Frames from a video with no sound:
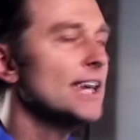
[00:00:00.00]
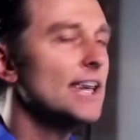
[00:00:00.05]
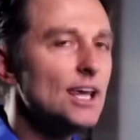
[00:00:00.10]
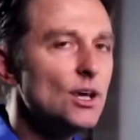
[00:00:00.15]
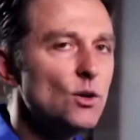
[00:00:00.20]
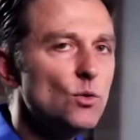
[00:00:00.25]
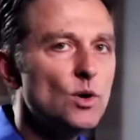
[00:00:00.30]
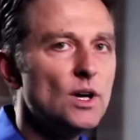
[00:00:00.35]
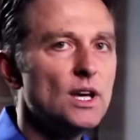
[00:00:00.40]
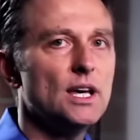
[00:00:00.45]

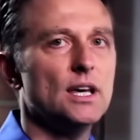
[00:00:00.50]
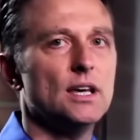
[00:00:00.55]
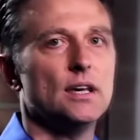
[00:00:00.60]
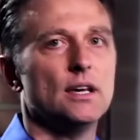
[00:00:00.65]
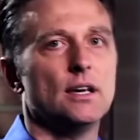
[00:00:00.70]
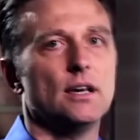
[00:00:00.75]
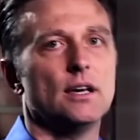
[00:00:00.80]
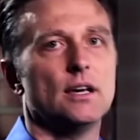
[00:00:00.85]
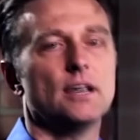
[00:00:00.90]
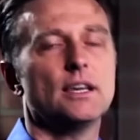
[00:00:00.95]
в
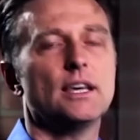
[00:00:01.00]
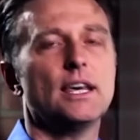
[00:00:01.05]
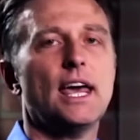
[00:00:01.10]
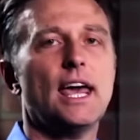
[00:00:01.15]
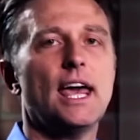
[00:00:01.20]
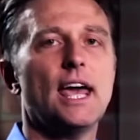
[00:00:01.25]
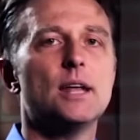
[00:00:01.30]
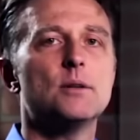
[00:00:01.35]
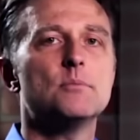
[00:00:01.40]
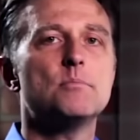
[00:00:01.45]
киви, в
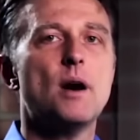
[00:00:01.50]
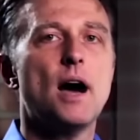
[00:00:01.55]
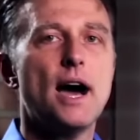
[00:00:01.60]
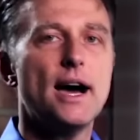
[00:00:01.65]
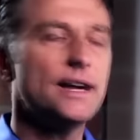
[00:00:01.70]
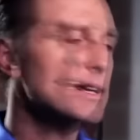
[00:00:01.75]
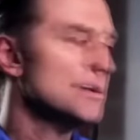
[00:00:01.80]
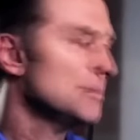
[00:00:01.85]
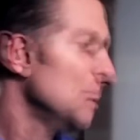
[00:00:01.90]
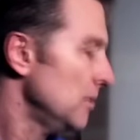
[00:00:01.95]

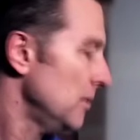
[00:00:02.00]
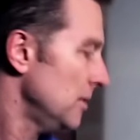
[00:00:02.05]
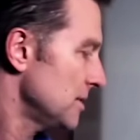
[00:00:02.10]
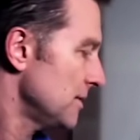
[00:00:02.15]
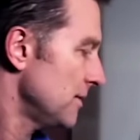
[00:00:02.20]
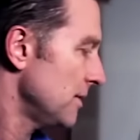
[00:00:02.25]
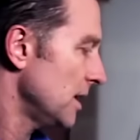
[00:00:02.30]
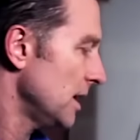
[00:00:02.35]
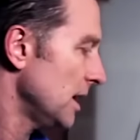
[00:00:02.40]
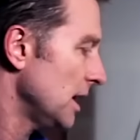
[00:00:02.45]
консервированных
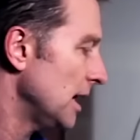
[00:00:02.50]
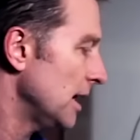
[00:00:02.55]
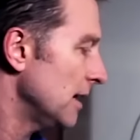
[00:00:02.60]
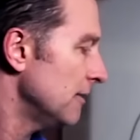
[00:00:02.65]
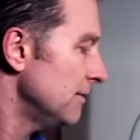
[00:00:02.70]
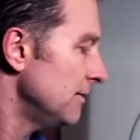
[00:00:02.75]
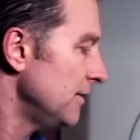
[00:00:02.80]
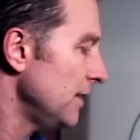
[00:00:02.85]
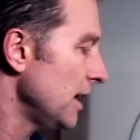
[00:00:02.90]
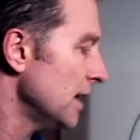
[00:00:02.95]
ананасах
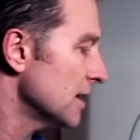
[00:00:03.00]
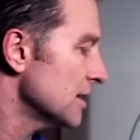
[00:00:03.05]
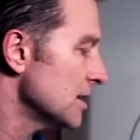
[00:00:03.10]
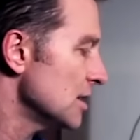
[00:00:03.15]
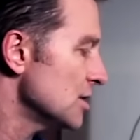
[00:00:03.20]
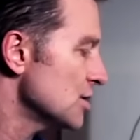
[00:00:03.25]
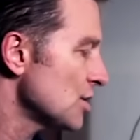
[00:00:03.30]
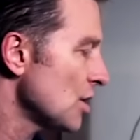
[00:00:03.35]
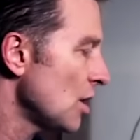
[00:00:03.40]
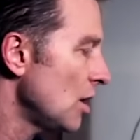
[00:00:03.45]
очень
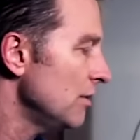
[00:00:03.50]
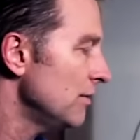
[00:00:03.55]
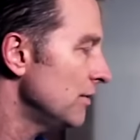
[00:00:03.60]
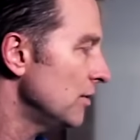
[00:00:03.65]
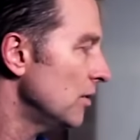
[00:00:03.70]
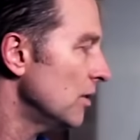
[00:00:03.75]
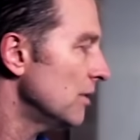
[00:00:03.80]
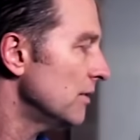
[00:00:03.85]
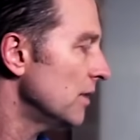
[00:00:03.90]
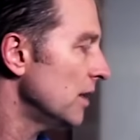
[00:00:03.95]
много, в
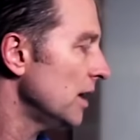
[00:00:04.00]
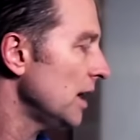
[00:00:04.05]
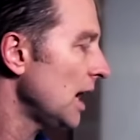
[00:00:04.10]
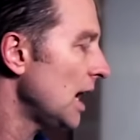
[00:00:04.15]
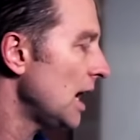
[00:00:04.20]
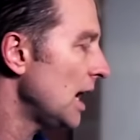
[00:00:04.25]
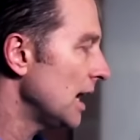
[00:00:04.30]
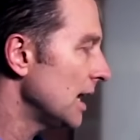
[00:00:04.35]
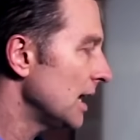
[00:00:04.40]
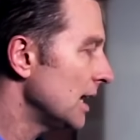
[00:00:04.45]
инжире и
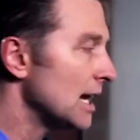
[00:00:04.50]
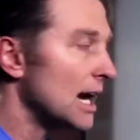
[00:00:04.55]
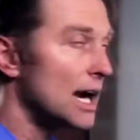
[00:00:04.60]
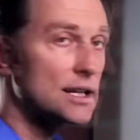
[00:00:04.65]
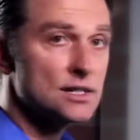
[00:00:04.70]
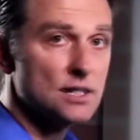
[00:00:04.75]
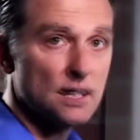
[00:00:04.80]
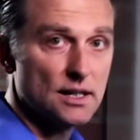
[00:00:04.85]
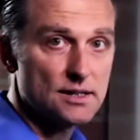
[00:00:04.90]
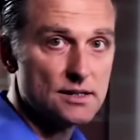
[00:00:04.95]
тофу
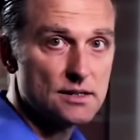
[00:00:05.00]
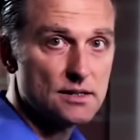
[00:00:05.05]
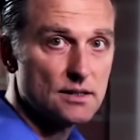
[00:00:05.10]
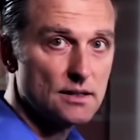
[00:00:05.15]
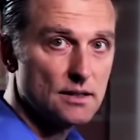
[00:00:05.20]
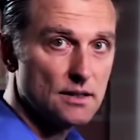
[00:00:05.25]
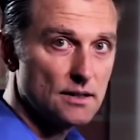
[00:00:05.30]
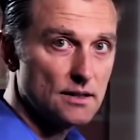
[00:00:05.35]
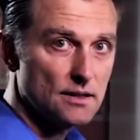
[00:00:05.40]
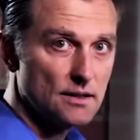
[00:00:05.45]
очень много
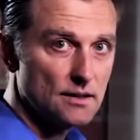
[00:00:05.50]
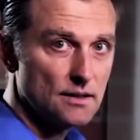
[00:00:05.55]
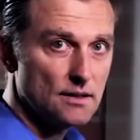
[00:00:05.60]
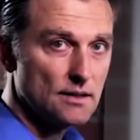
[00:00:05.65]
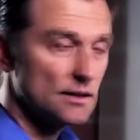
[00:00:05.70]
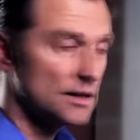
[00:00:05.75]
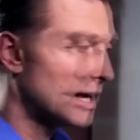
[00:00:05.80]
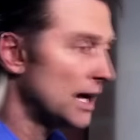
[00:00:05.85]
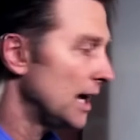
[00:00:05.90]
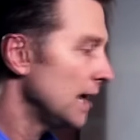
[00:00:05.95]

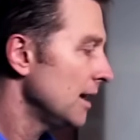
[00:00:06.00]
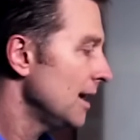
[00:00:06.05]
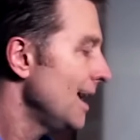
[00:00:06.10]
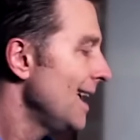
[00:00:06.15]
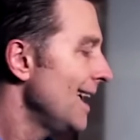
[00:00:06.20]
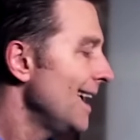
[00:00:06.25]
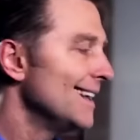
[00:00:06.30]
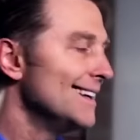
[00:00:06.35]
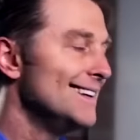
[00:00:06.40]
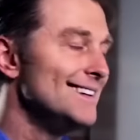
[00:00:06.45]
оксалатов.
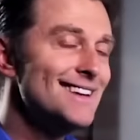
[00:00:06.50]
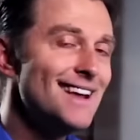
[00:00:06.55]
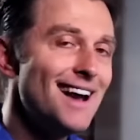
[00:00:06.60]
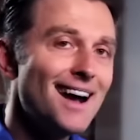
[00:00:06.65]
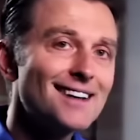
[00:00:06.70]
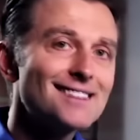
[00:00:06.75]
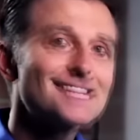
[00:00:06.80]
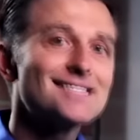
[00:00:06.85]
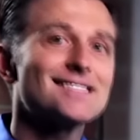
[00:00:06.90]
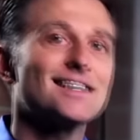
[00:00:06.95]
В
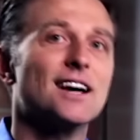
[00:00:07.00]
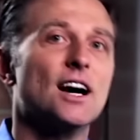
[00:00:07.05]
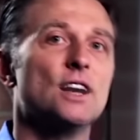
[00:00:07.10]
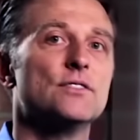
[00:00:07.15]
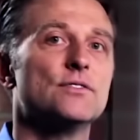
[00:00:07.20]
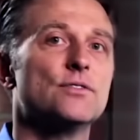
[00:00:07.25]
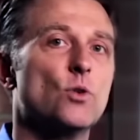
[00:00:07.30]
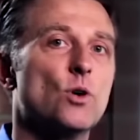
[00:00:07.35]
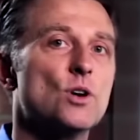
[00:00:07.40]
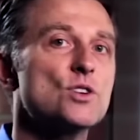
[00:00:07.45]
орехах,
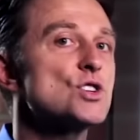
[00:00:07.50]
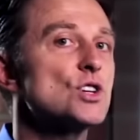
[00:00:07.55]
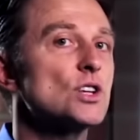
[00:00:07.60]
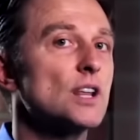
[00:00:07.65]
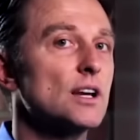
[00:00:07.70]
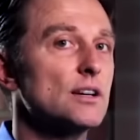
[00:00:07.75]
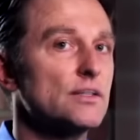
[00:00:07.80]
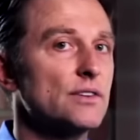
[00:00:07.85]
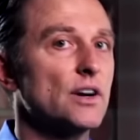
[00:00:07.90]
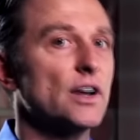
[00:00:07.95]
к
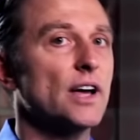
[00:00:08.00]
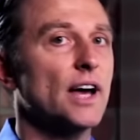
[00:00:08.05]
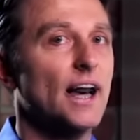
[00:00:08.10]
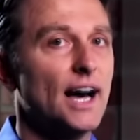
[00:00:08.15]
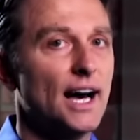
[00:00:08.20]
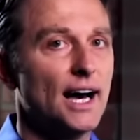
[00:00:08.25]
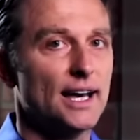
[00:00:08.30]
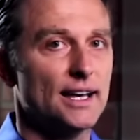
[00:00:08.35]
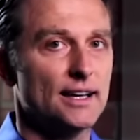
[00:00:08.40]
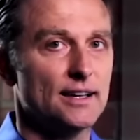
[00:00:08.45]
сожалению,
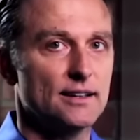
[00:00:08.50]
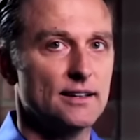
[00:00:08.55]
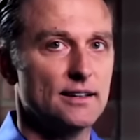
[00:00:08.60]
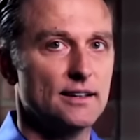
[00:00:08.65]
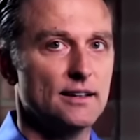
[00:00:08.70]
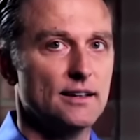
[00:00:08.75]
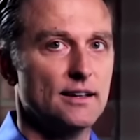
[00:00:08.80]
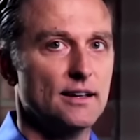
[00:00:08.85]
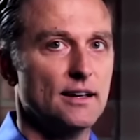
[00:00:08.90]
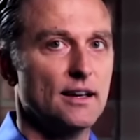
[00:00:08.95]
тоже
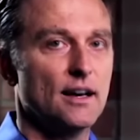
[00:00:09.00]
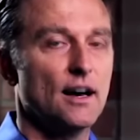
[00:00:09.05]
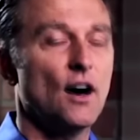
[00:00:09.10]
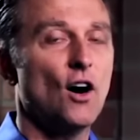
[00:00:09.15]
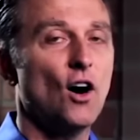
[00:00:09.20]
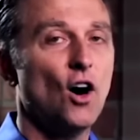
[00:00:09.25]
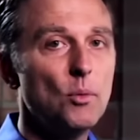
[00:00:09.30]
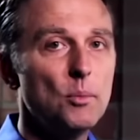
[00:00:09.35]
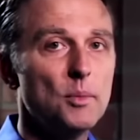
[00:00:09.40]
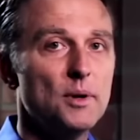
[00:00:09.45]
много.
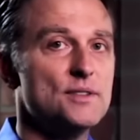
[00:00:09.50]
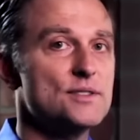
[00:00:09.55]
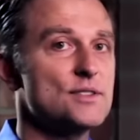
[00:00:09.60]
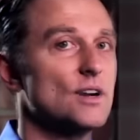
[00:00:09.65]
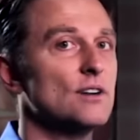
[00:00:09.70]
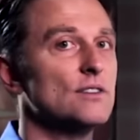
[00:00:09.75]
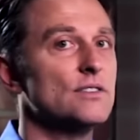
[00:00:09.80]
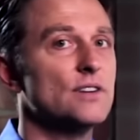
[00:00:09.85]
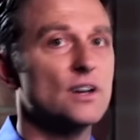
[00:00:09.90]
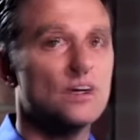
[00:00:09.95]
В
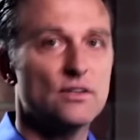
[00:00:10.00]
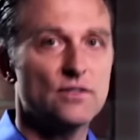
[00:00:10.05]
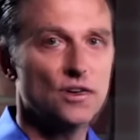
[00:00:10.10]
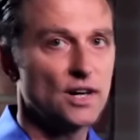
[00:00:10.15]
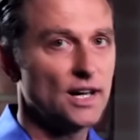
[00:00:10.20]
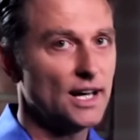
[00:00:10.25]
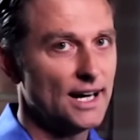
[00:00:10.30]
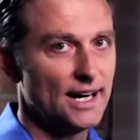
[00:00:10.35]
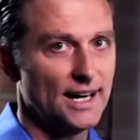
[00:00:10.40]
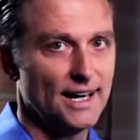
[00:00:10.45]
миндале
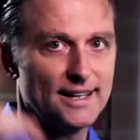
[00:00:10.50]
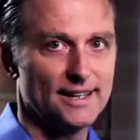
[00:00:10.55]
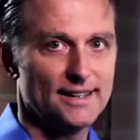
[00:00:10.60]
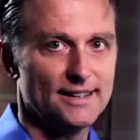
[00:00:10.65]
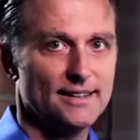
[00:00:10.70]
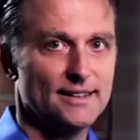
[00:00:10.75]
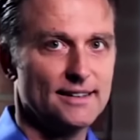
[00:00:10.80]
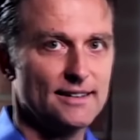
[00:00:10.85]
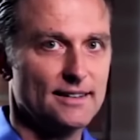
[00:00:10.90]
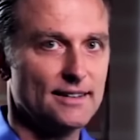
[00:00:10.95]
очень-очень
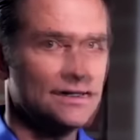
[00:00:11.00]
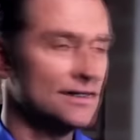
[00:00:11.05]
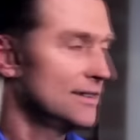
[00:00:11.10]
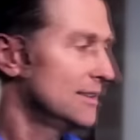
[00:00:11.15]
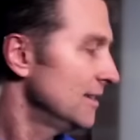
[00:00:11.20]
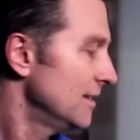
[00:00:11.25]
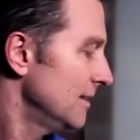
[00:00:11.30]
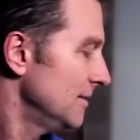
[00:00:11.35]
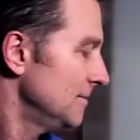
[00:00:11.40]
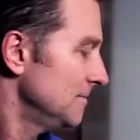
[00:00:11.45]
много.